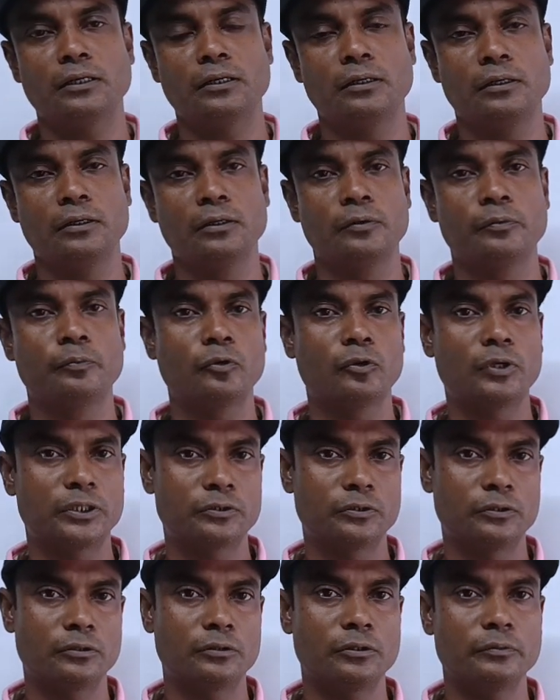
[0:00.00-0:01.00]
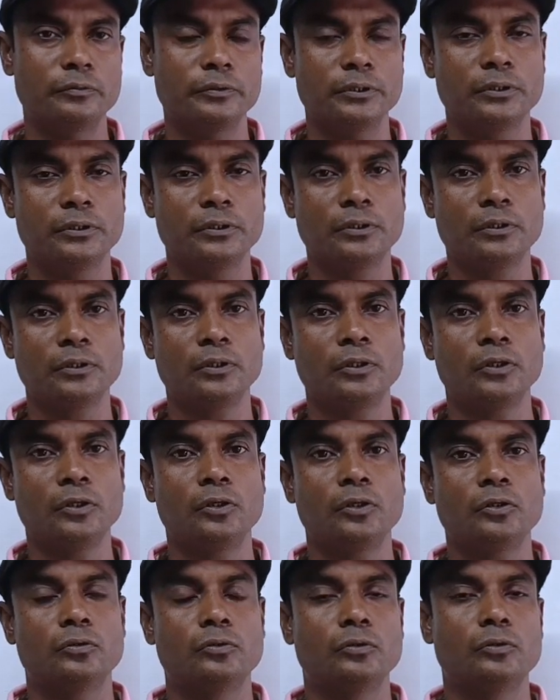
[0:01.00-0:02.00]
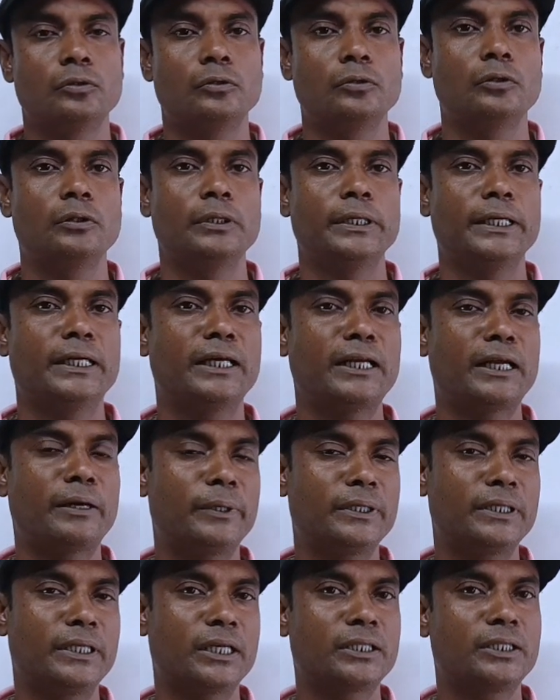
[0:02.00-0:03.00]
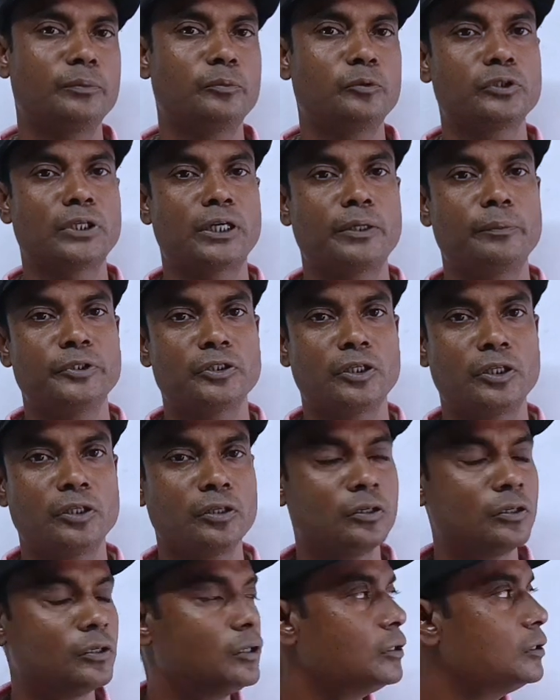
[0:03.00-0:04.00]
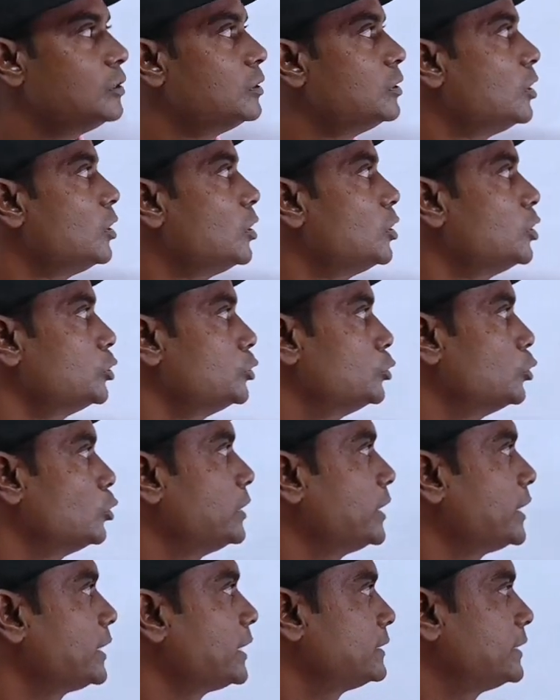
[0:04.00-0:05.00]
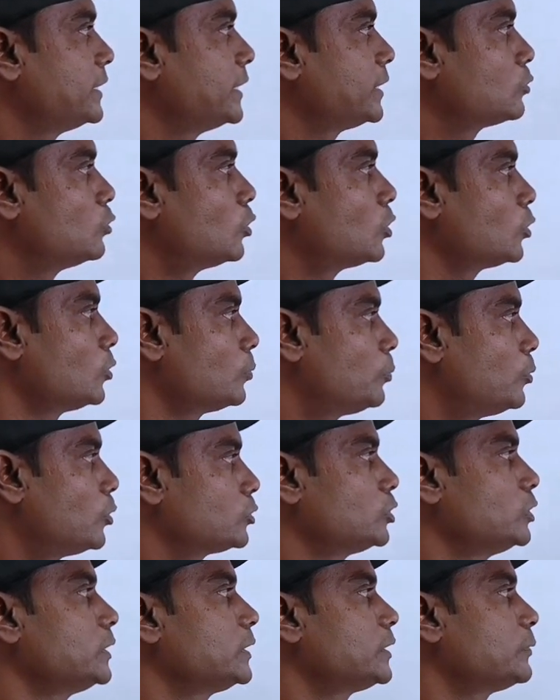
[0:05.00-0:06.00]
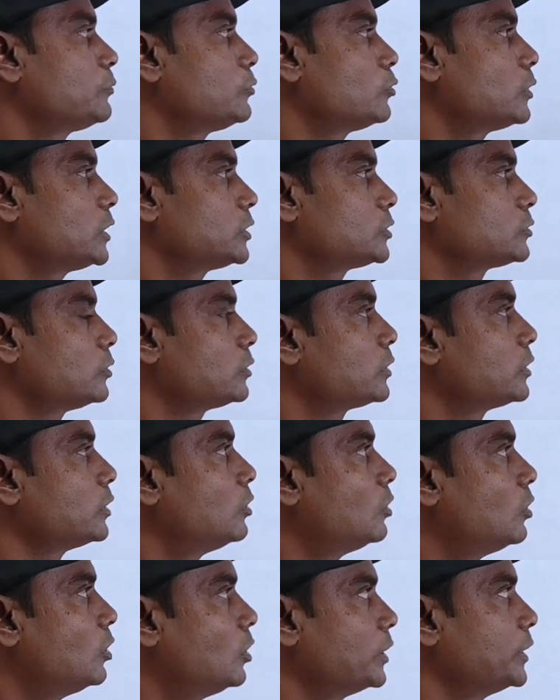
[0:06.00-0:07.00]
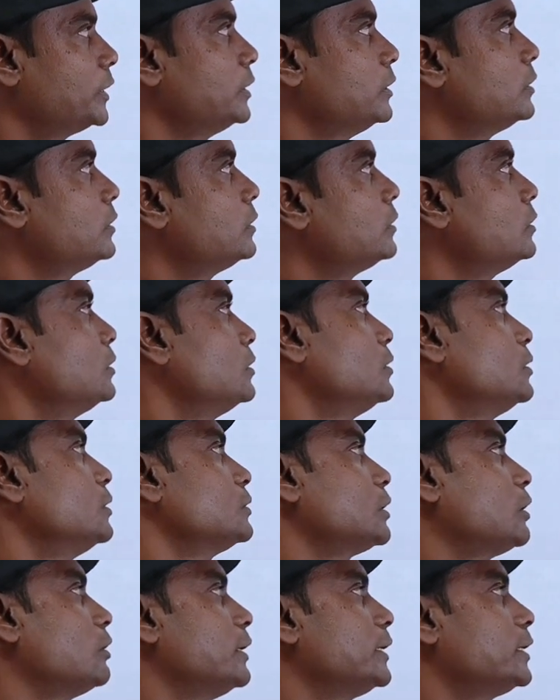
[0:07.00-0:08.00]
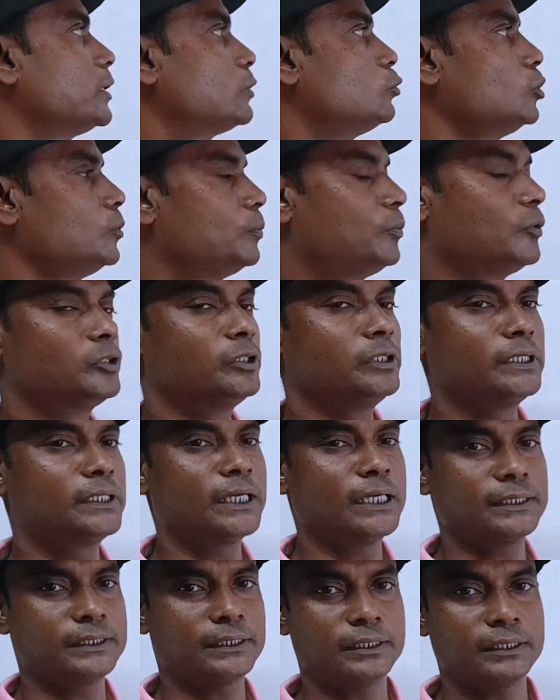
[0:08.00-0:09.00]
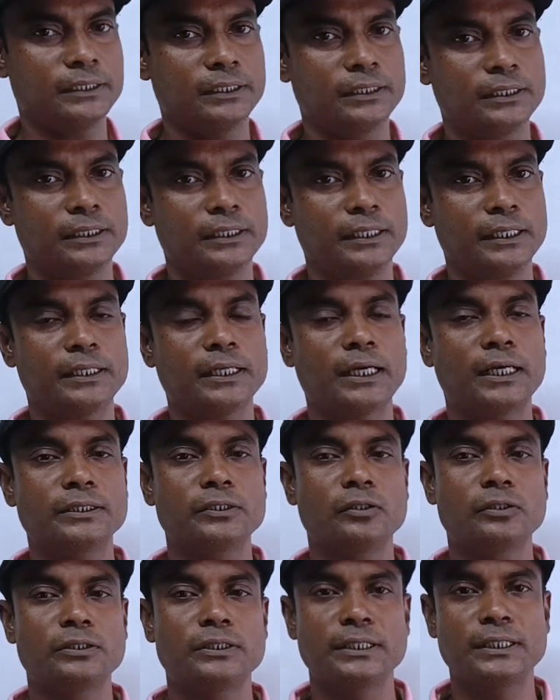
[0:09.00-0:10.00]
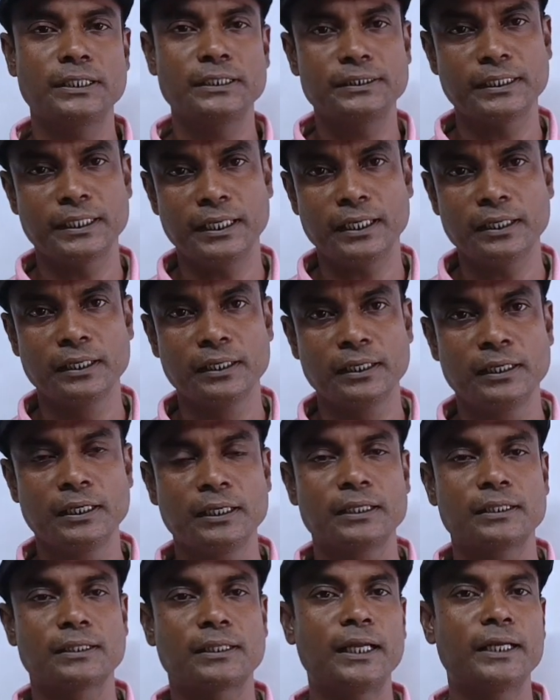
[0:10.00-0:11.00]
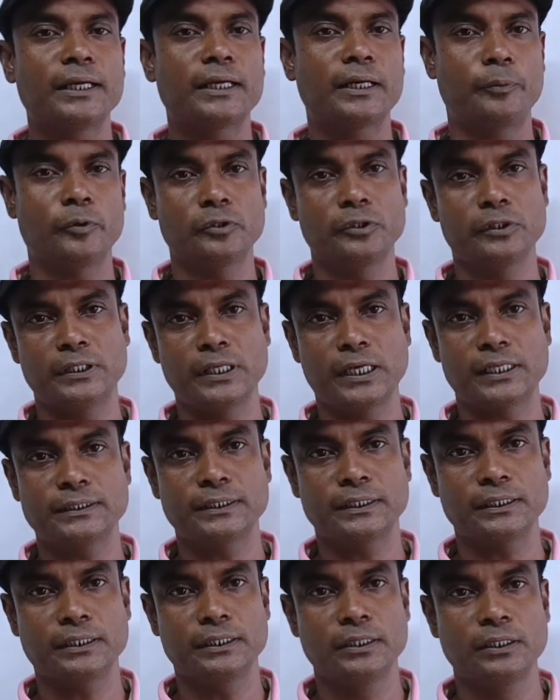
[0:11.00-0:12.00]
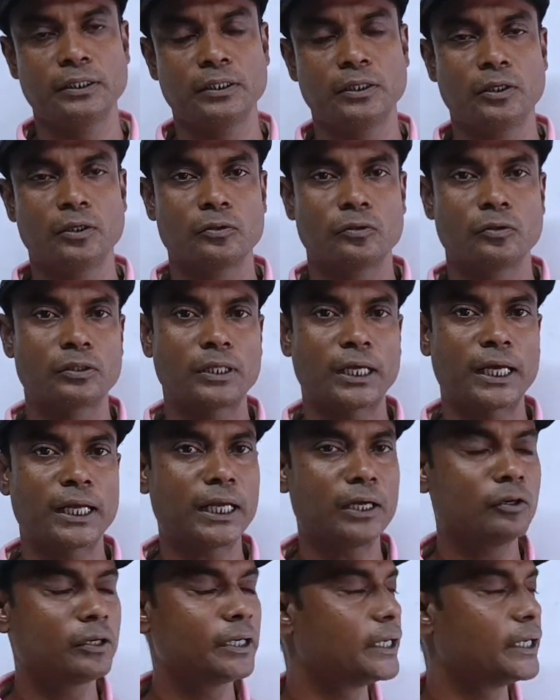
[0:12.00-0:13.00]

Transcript: প্রকাশ করতে হবে তো এখানে আমাদের একটি বোঝার বিষয় হলো যদি এটা সেট গঠন পদ্ধতিতে প্রকাশ করতে হয় তাহলে এটা কোন পদ্ধতিতে আছে এটা আছে হচ্ছে কি সেট তালিকা পদ্ধতিতে আছে তো তার আলোকেই